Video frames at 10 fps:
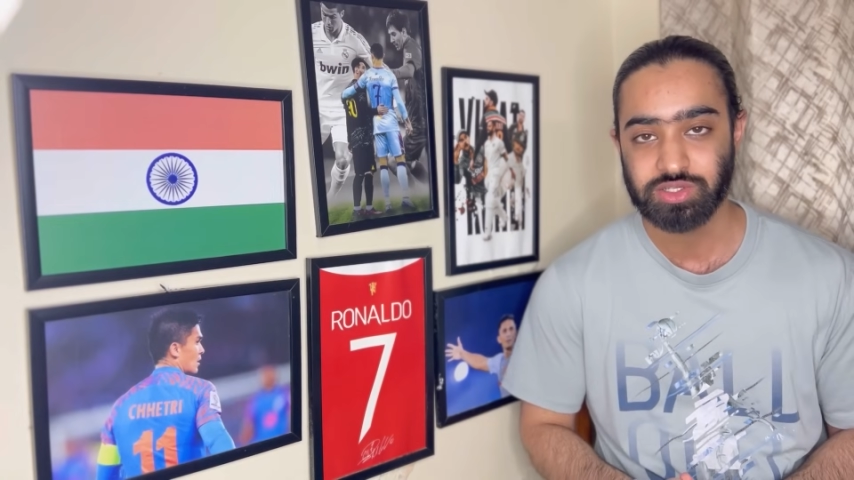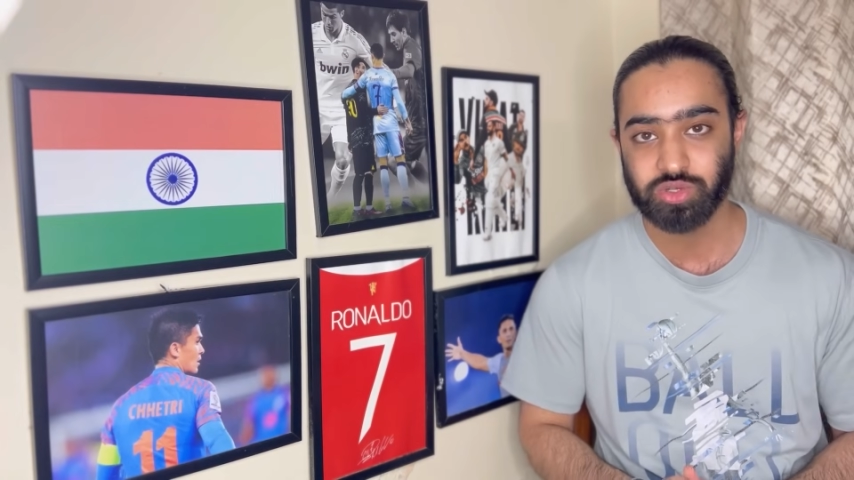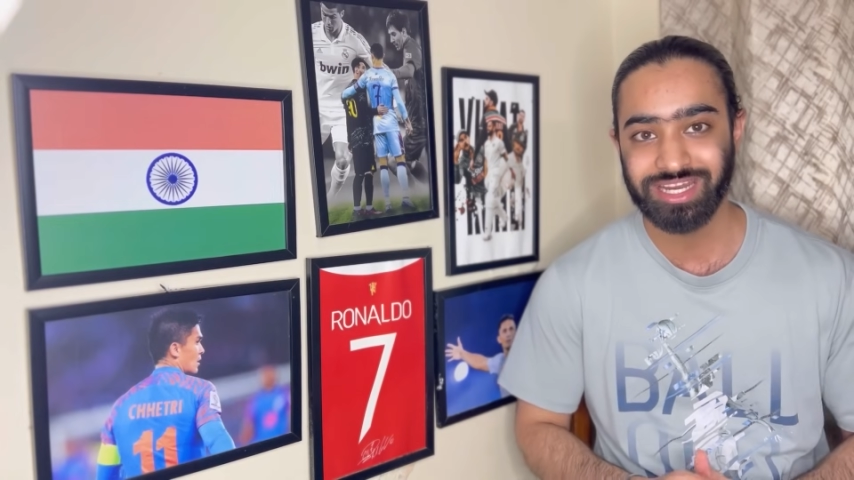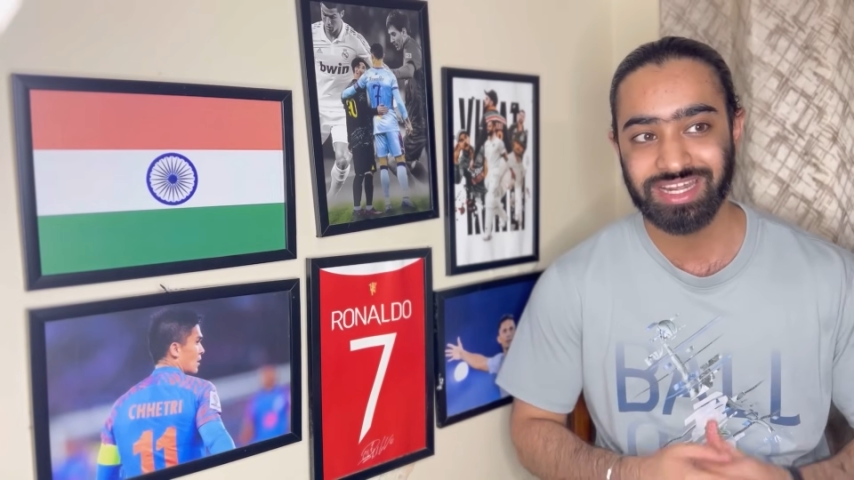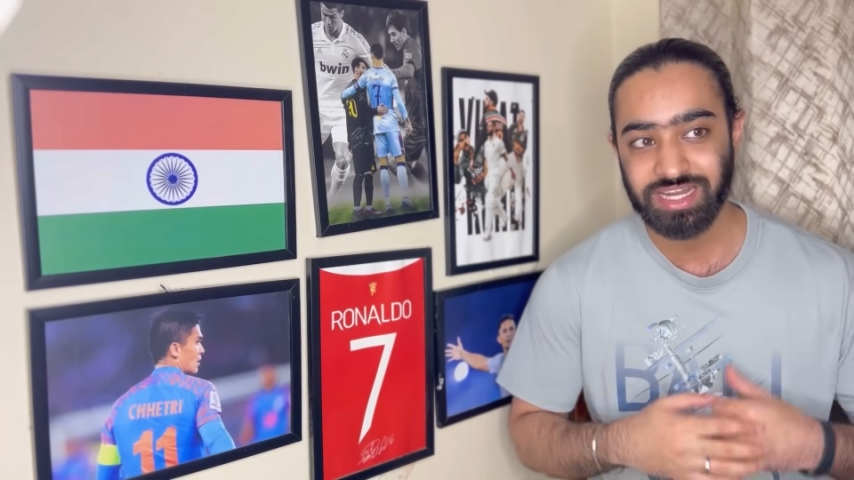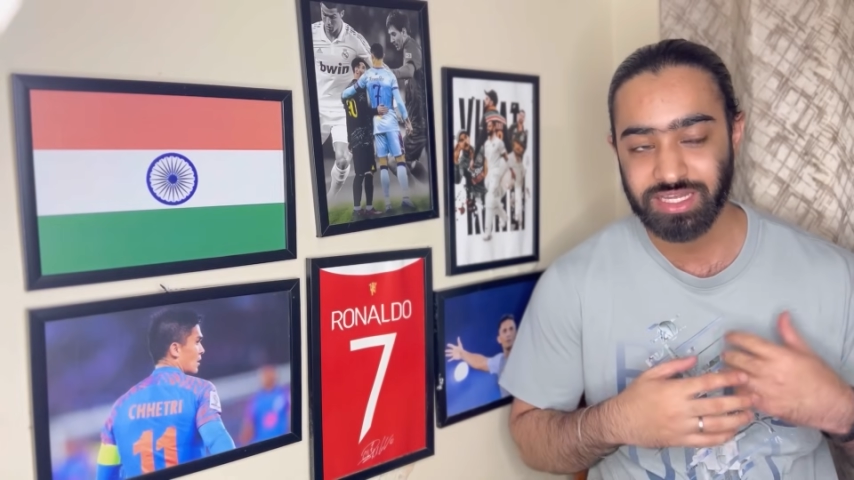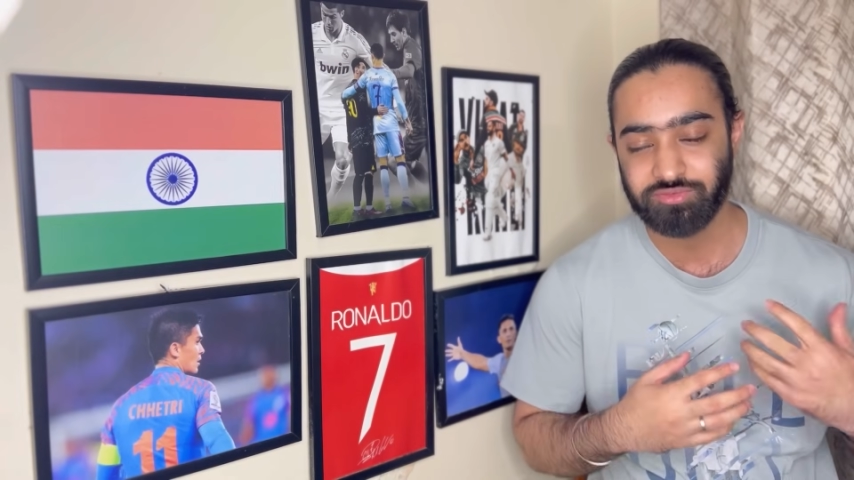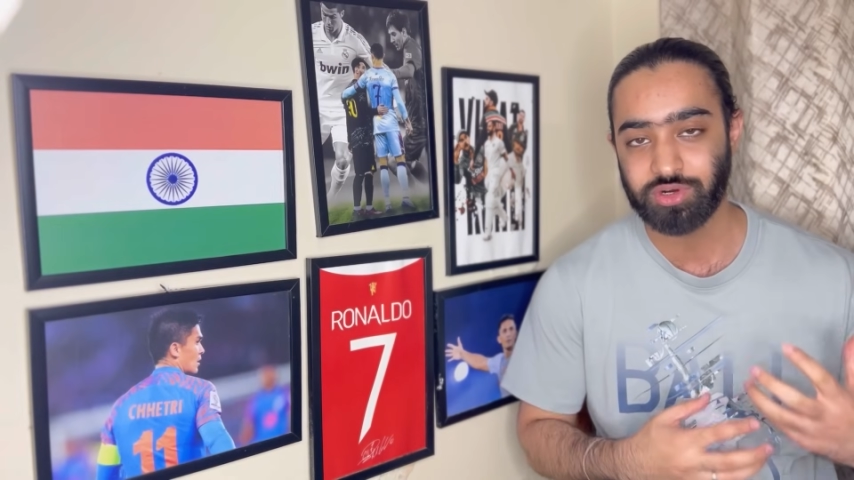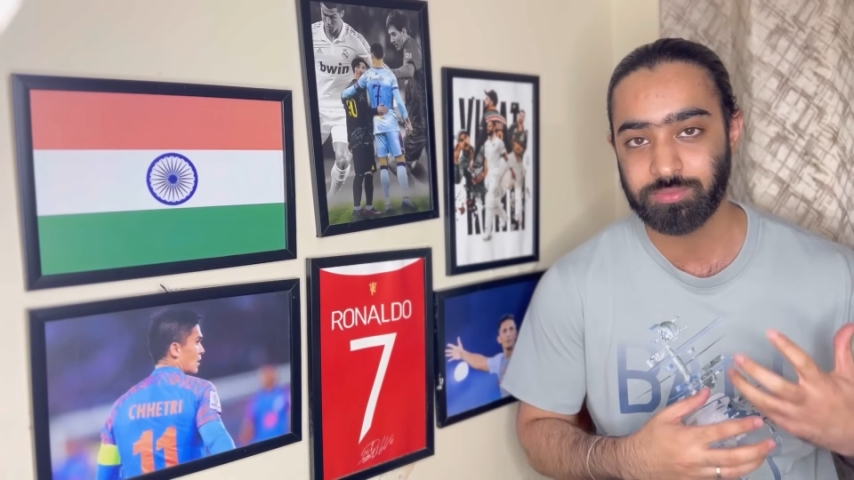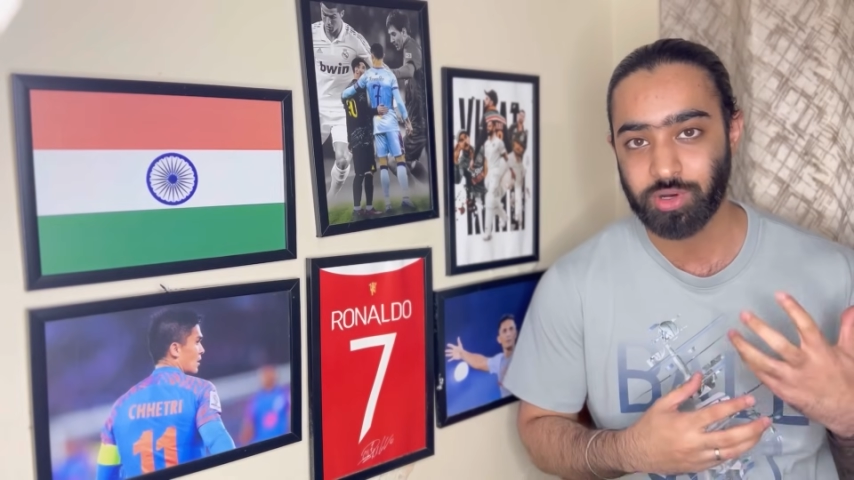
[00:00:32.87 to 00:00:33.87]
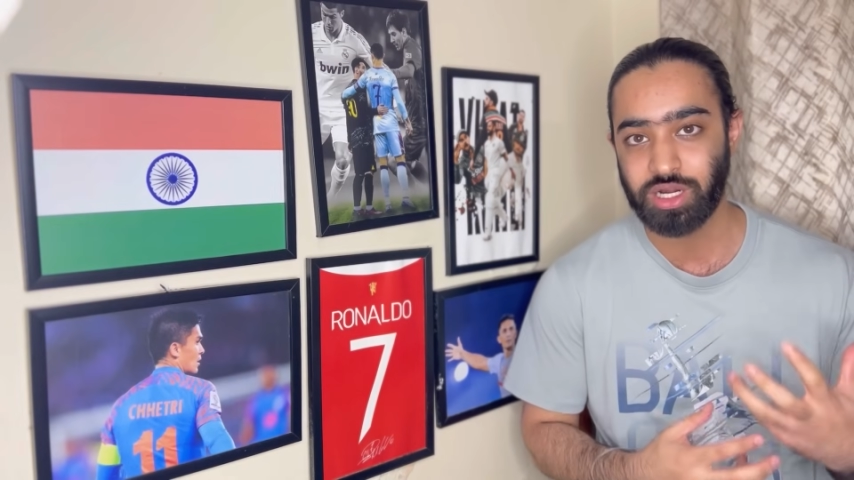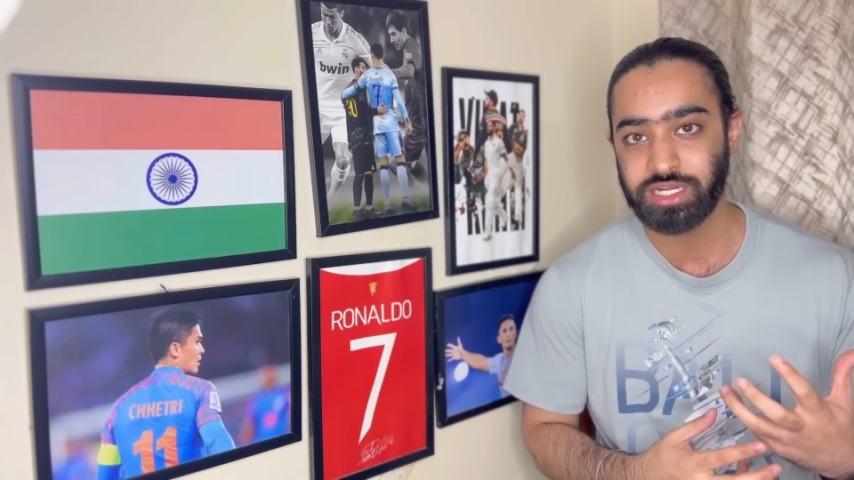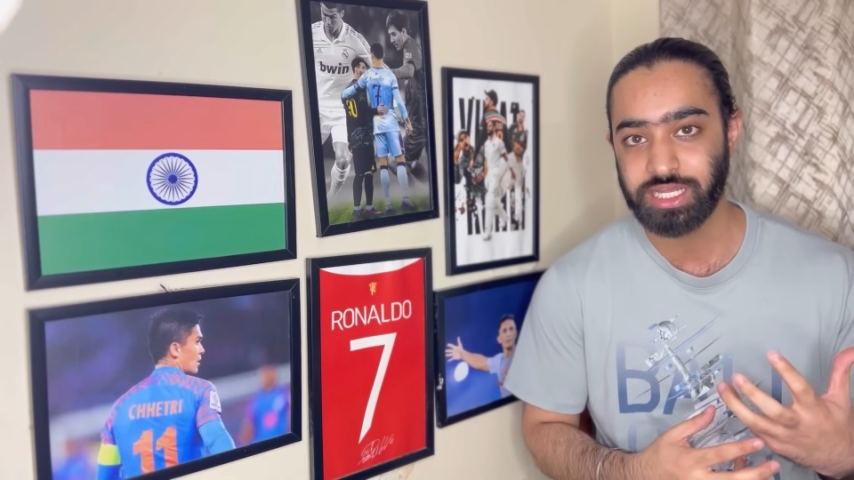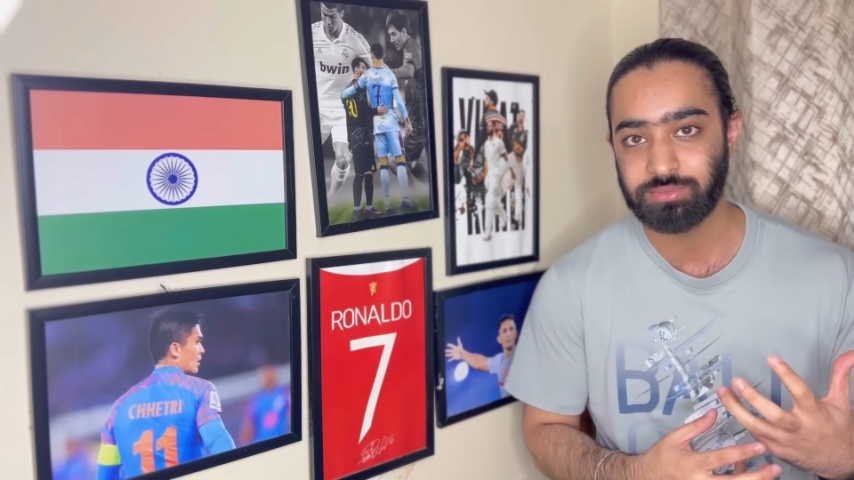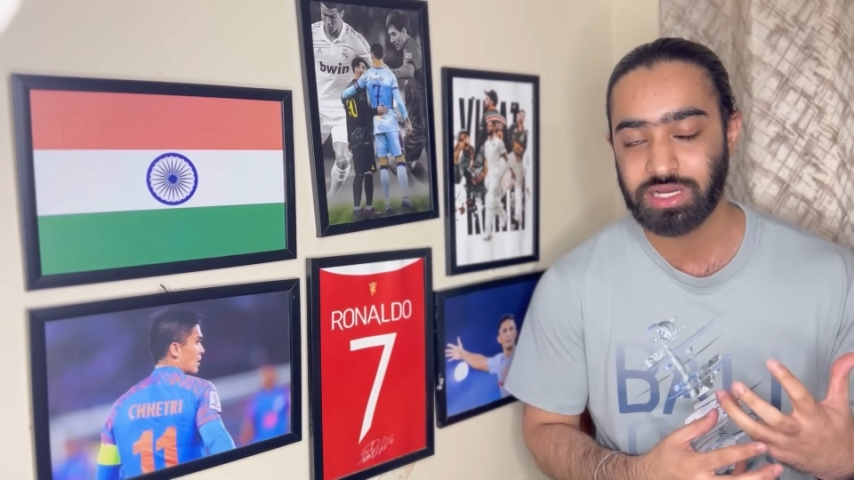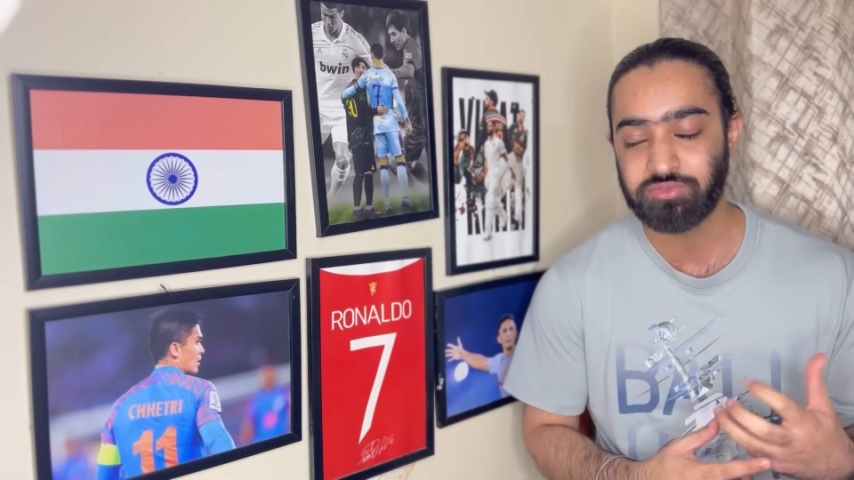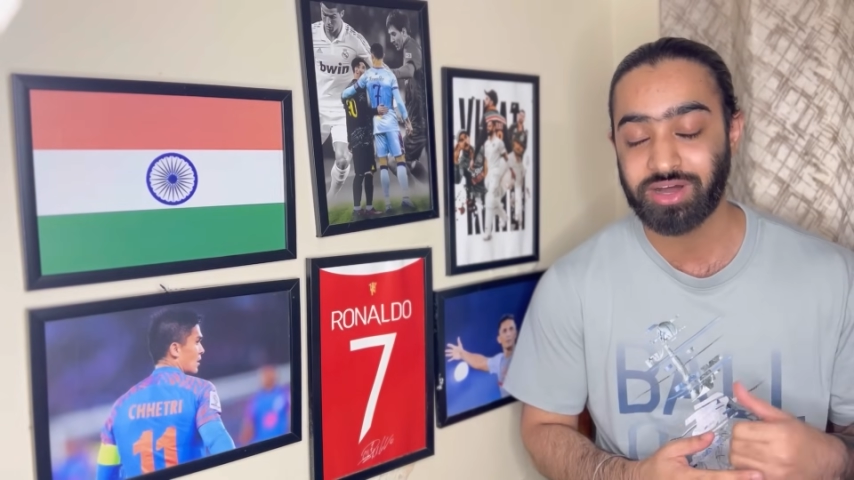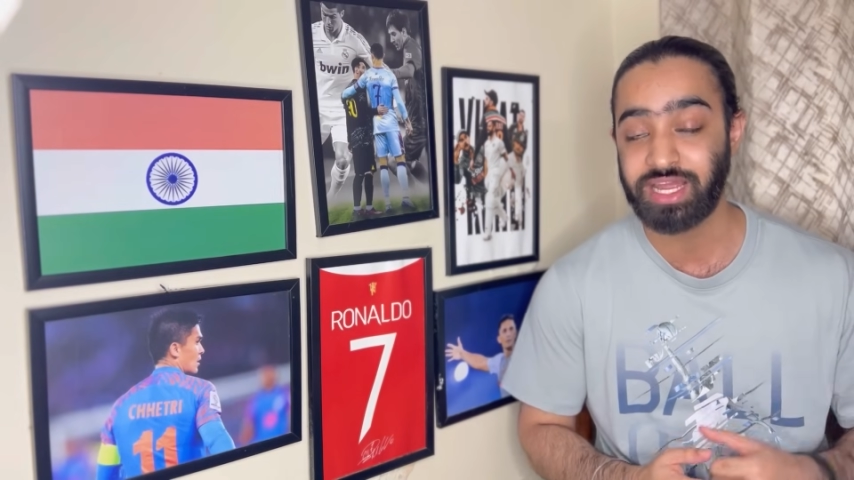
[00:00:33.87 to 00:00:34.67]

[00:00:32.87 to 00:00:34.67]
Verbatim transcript: सो इंडियन फुटबॉल टीम का